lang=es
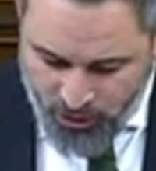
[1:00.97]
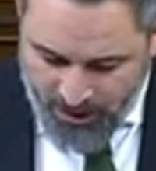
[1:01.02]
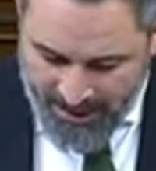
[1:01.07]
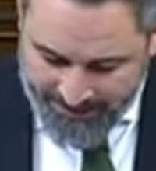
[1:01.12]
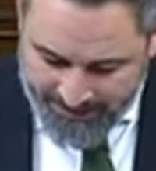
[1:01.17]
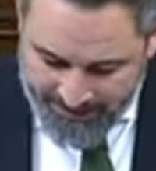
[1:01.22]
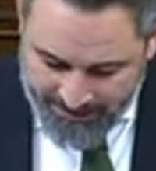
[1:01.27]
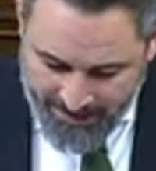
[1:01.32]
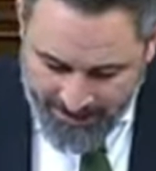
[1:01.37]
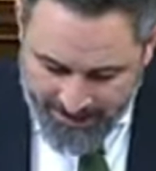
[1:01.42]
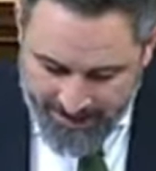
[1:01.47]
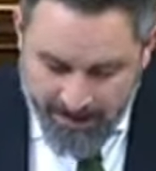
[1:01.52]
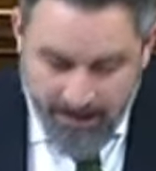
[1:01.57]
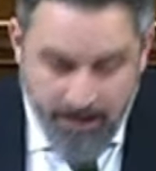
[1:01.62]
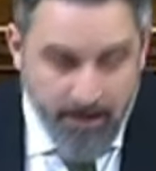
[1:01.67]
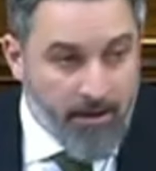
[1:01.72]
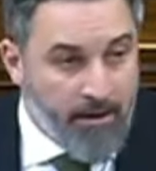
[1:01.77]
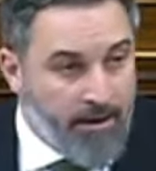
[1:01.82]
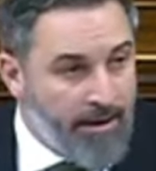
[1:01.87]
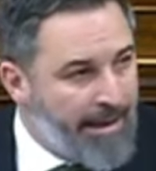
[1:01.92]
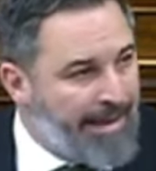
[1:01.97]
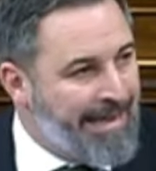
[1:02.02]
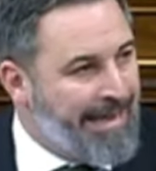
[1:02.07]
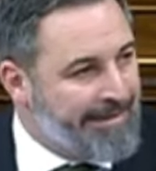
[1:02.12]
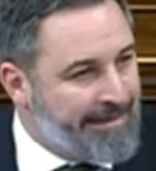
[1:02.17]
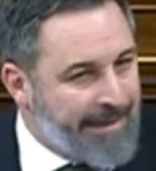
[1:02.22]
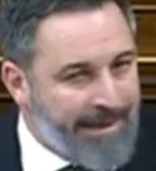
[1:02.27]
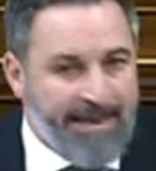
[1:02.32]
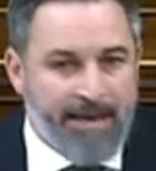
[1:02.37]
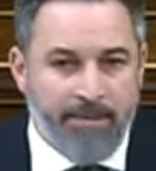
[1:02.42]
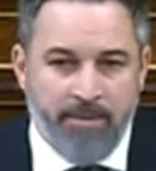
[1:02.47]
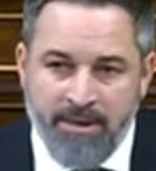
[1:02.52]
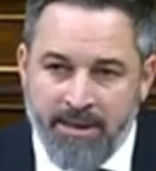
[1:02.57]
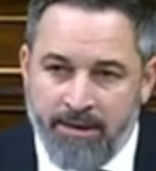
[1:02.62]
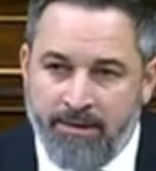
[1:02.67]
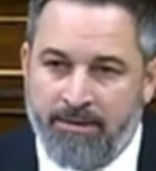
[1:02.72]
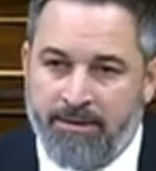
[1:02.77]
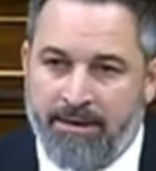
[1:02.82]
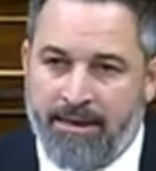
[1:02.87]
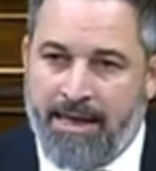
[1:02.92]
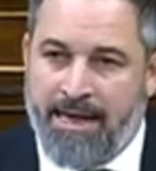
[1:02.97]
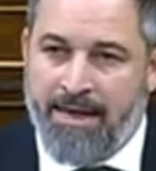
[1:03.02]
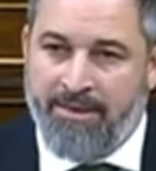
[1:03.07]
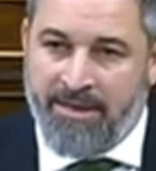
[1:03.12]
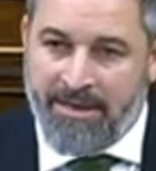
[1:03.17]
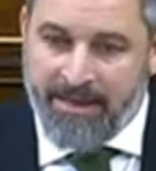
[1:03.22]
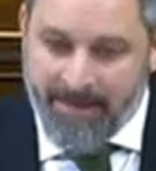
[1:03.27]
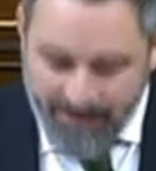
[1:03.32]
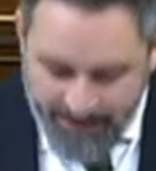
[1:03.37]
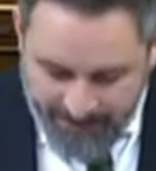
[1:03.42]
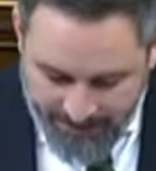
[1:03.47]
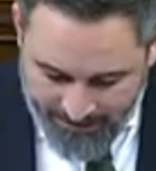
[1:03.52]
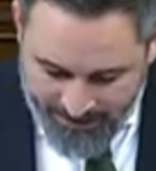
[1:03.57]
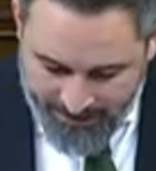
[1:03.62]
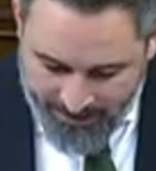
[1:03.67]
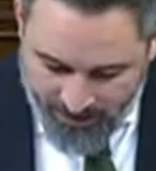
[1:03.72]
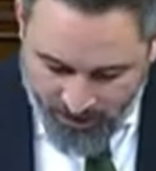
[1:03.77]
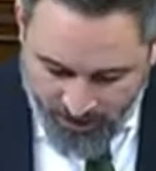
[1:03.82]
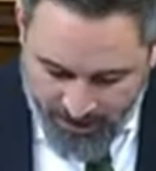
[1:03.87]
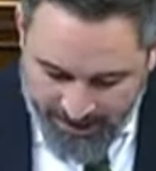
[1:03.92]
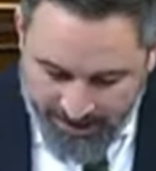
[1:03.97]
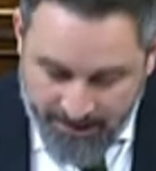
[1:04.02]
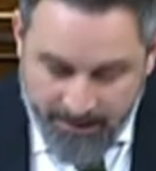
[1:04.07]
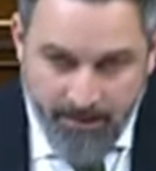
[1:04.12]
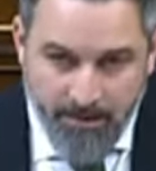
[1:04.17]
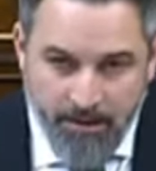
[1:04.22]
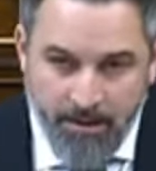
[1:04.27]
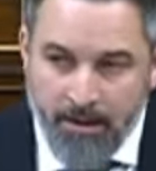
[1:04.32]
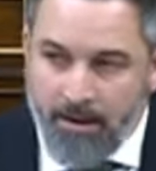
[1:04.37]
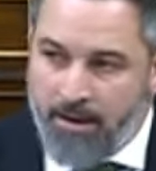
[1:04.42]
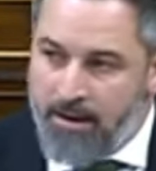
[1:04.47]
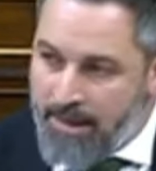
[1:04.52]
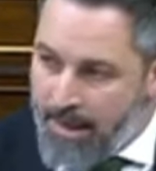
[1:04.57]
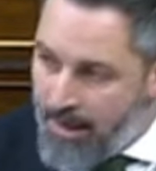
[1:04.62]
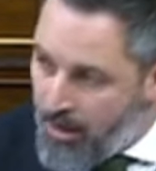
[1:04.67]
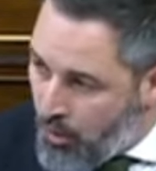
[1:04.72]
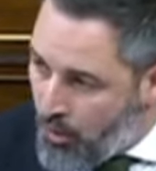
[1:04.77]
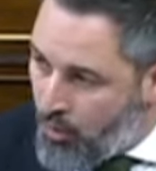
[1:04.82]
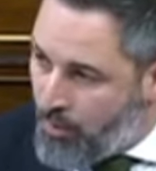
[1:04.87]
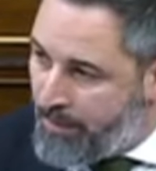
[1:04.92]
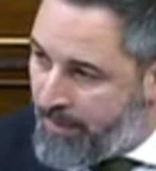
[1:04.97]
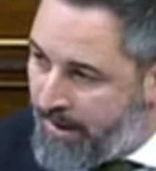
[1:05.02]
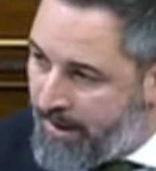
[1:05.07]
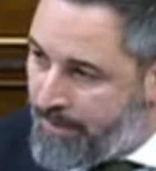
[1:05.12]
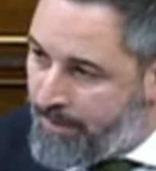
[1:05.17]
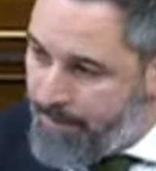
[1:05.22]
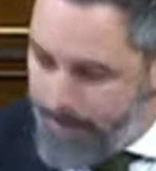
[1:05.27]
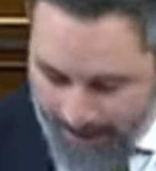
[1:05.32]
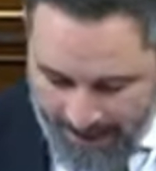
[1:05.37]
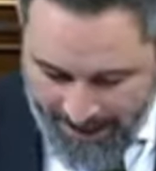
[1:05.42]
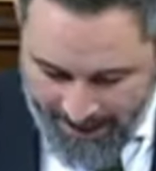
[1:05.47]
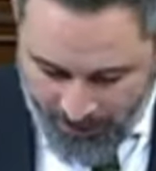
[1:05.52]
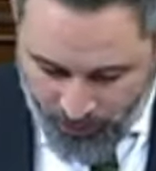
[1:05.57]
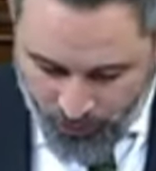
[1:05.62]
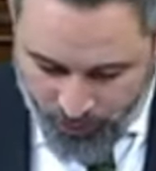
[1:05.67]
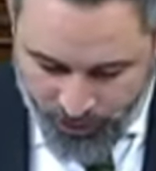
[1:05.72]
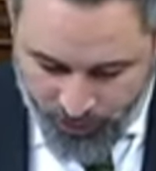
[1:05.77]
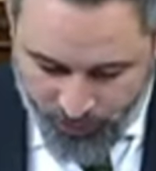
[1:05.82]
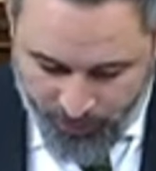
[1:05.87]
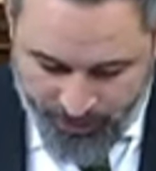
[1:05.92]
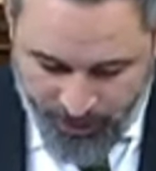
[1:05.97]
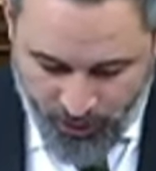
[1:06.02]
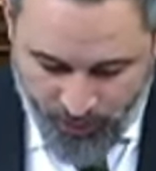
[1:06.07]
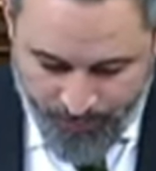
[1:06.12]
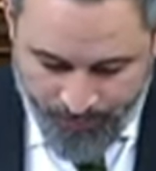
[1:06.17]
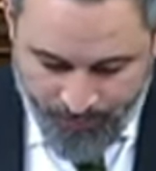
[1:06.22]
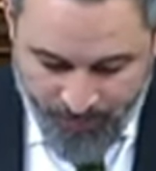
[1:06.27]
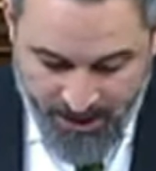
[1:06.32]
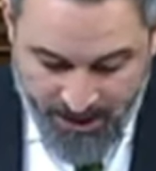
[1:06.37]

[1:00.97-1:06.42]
ante la ley, el ataque evidente a la dignidad nacional y el golpe a la Constitución.